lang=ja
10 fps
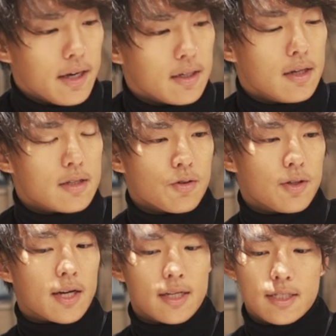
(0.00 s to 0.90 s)
はいそん
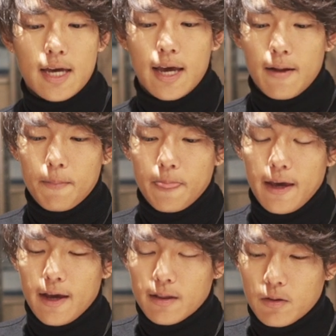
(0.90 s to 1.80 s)
な感じで、
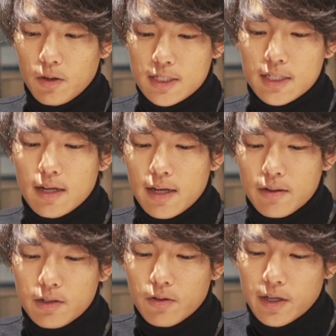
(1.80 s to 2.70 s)
えー、っと一眼
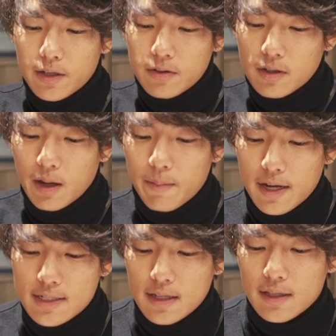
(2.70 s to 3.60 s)
レフにおける
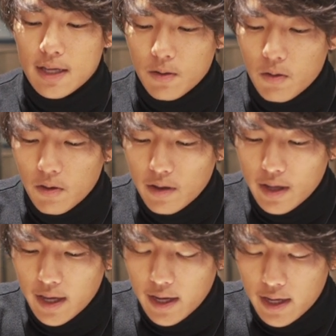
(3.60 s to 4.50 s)
カメラ設定の
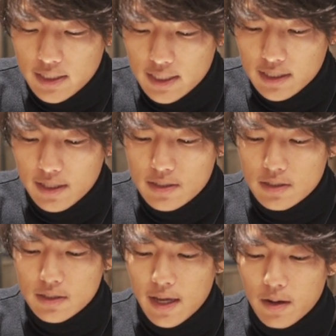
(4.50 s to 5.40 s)
えー、仕方につ
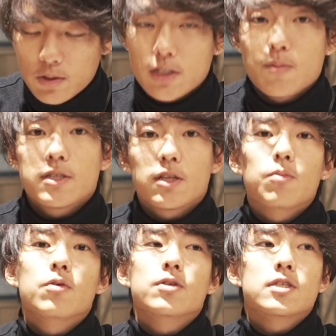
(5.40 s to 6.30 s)
いてご説明したと
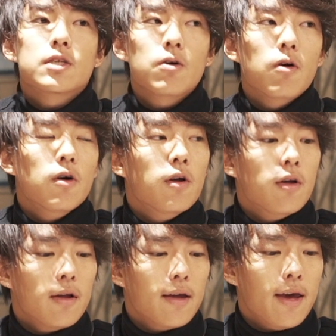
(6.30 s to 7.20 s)
思うんですけど、
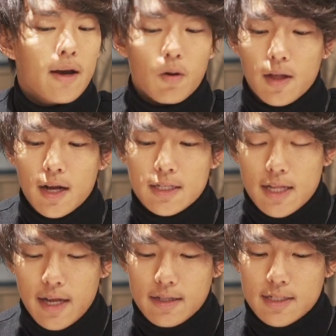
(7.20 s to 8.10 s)
えー、こんな感じで
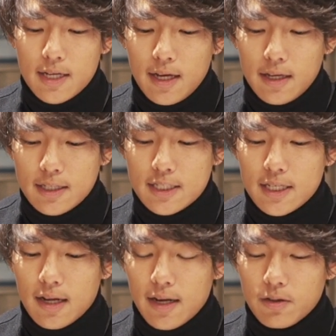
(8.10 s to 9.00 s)
ね是非一
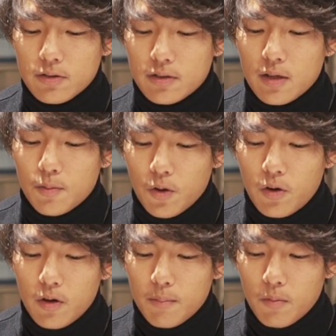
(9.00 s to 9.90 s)
眼レフっていうもの
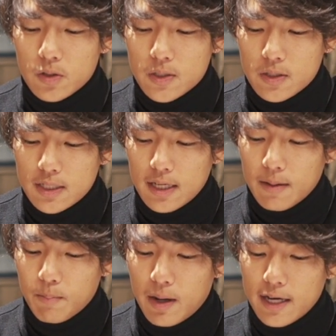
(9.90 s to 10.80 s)
もう少し、
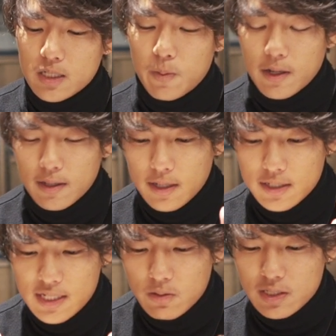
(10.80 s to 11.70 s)
まあ、ハイスペックな
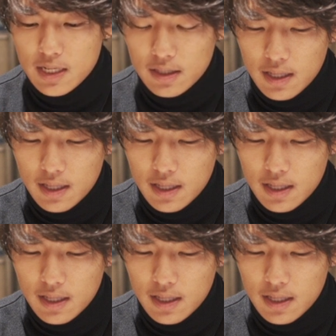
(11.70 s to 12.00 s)
機材を使っ